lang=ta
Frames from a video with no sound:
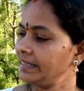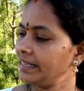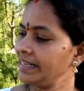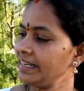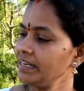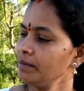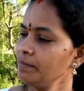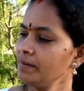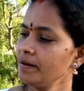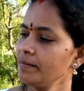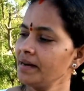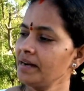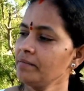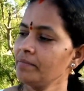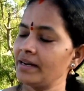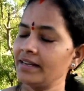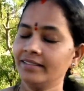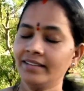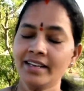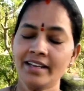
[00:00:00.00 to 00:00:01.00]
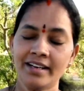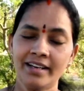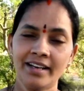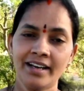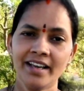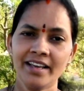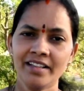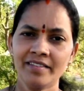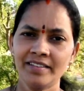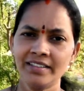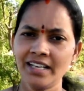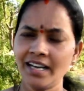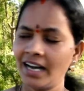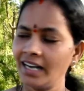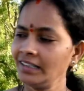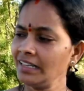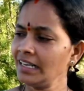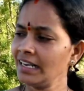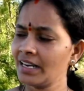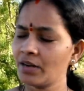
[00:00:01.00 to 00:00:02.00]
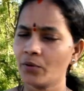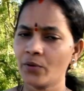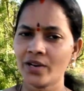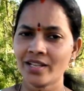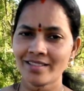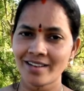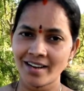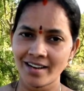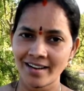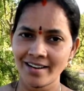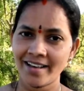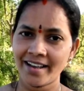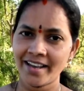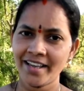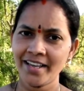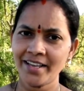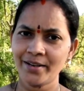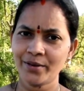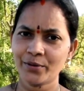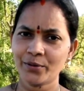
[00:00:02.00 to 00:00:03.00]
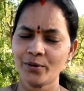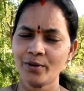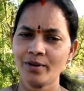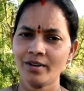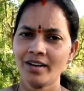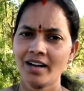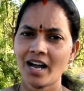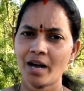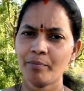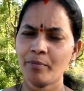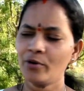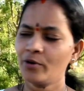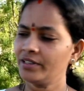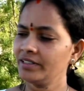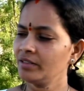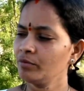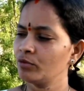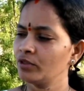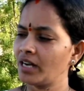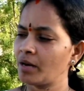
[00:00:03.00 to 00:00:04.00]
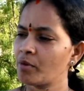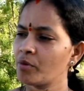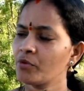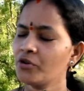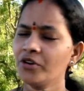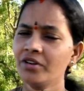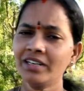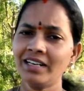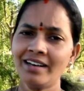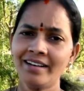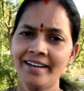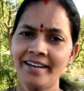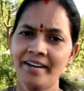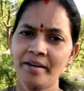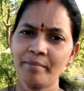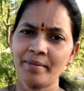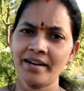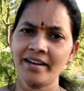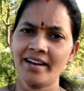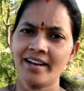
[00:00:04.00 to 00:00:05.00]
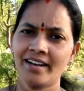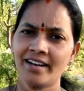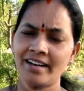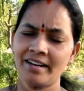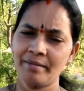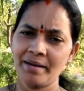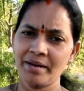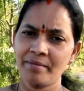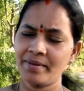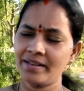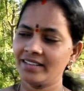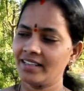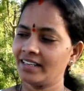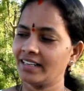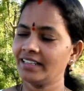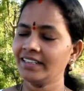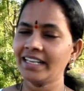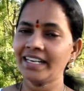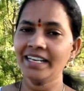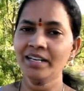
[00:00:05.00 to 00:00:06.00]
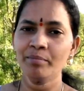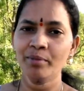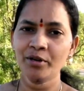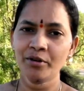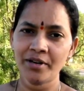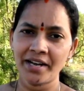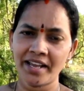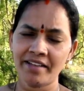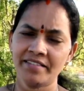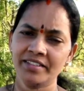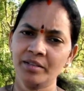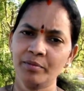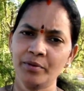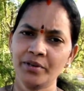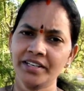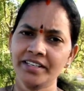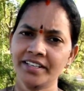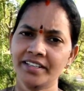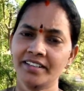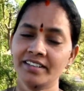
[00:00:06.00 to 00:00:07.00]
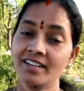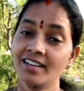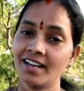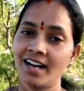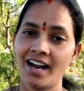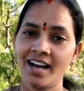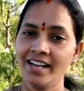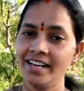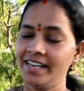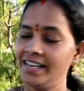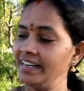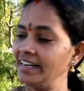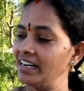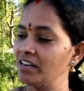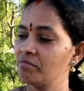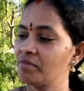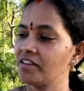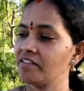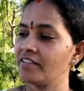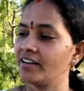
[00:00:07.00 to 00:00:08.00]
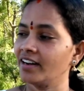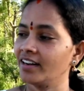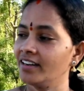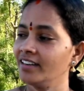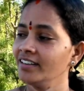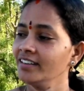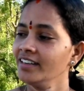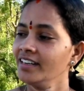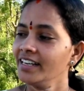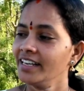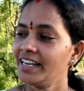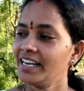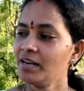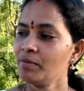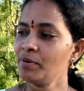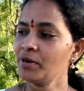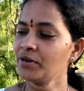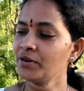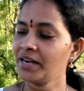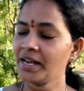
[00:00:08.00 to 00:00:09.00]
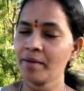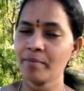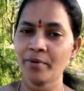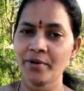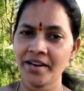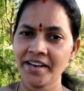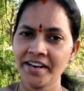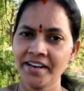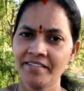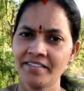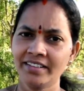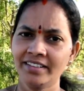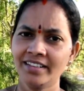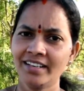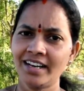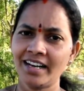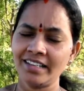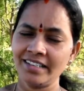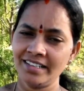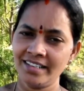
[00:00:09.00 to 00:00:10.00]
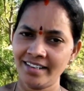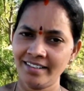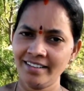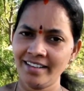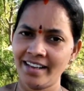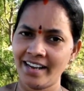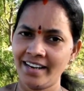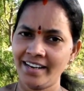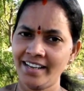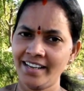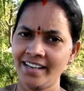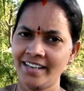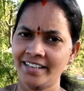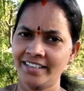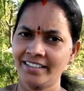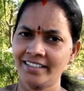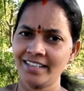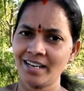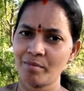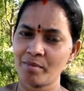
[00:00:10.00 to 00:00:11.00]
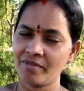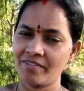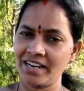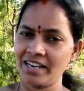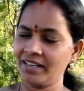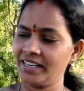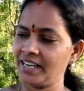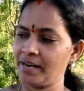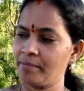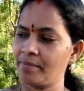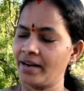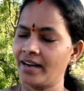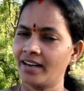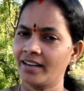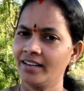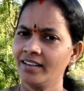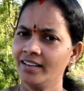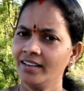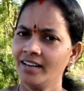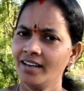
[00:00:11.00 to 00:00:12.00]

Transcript: இந்த இழுப்பு அப்படின்னு பார்த்தீங்கன்னா இது வந்து ஆத்தங்கிற ஓரத்துலலாம் நிறைய இருக்கும் அப்போ வந்து நம்ம முன்னோர்கள்லாம் என்ன பண்ணாங்க அப்படின்னு பார்த்தீங்கன்னா இந்த இழுப்பு கொட்டையை வந்து பொறுக்கிறதுக்கு காலையிலேயே கிளம்பிடுவாங்க இழுப்பு கொட்டையை பொறுக்கிட்டு வந்து அதுலேருந்து எண்ணெயை எடுத்து நம்ம விளக்கரிப்பாங்க